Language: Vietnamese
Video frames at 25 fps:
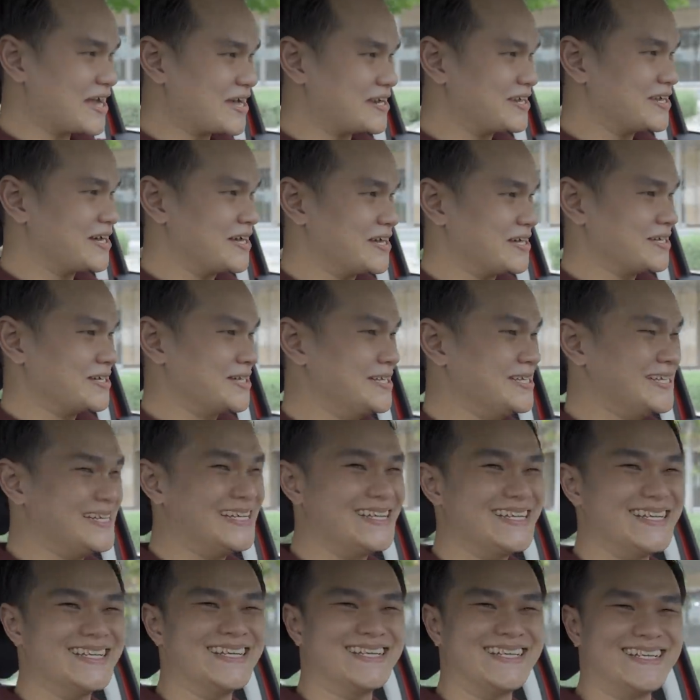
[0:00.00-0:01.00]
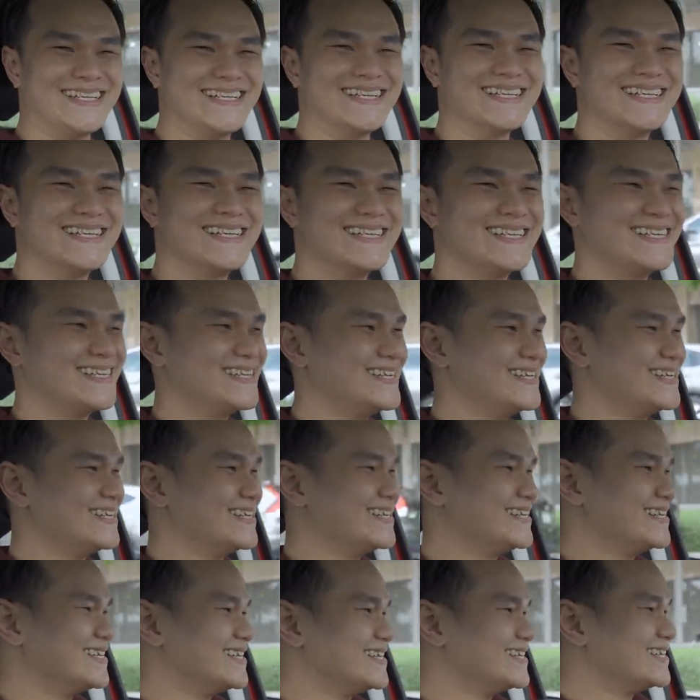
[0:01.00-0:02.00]
cho nên là anh luôn phàn nàn là
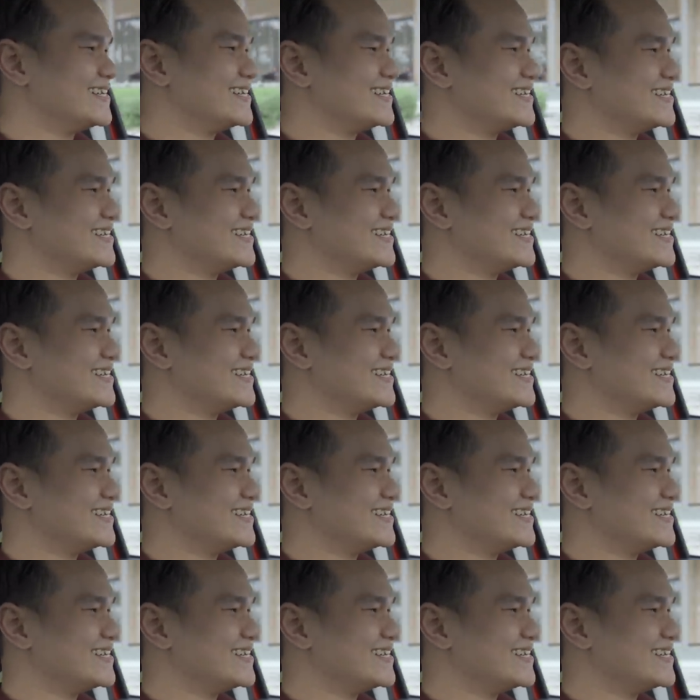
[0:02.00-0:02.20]
tại sao